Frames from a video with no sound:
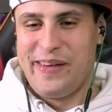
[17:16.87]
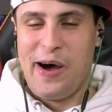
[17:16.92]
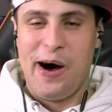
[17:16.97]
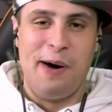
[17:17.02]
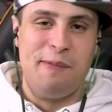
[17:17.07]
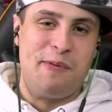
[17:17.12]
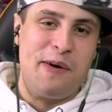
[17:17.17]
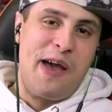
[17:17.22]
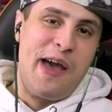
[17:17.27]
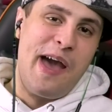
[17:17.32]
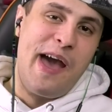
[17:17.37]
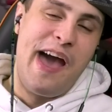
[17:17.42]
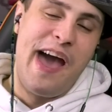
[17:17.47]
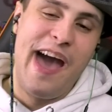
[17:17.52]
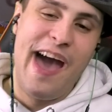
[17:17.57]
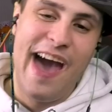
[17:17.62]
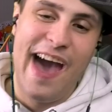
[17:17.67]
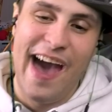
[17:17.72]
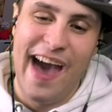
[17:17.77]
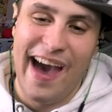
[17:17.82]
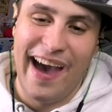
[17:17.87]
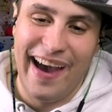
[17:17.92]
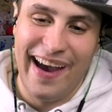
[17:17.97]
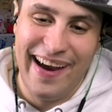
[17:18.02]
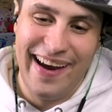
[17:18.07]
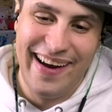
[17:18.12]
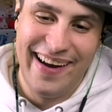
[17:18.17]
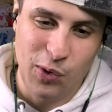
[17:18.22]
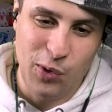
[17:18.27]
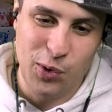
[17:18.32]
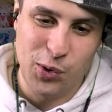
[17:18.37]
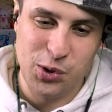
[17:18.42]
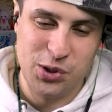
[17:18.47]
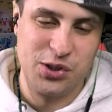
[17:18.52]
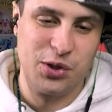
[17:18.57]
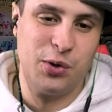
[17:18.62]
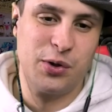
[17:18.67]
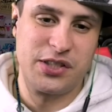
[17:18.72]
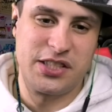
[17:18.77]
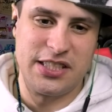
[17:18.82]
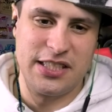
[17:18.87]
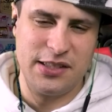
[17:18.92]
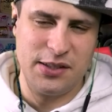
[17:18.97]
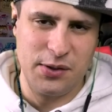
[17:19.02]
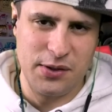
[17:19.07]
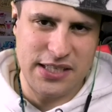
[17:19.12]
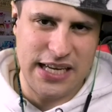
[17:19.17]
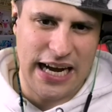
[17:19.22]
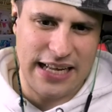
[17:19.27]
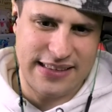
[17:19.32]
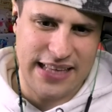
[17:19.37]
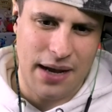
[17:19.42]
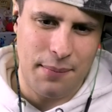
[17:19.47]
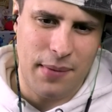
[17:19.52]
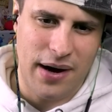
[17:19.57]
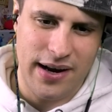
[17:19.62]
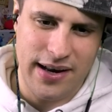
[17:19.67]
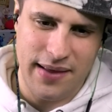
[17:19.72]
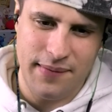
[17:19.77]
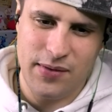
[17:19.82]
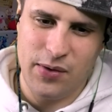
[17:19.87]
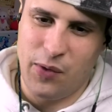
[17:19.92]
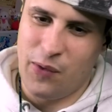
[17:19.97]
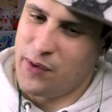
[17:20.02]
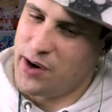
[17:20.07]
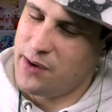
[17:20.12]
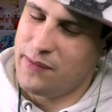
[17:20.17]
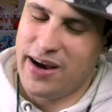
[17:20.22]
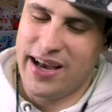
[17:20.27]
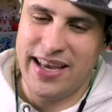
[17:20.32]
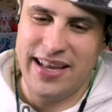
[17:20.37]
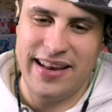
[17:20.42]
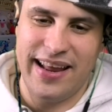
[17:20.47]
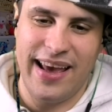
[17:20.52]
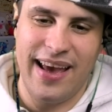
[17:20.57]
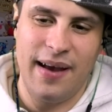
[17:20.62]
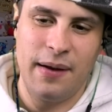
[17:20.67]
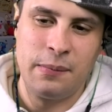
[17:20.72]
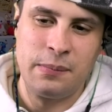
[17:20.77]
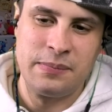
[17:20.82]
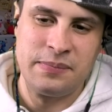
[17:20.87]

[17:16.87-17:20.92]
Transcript: やべえ向上心の塊これはいいね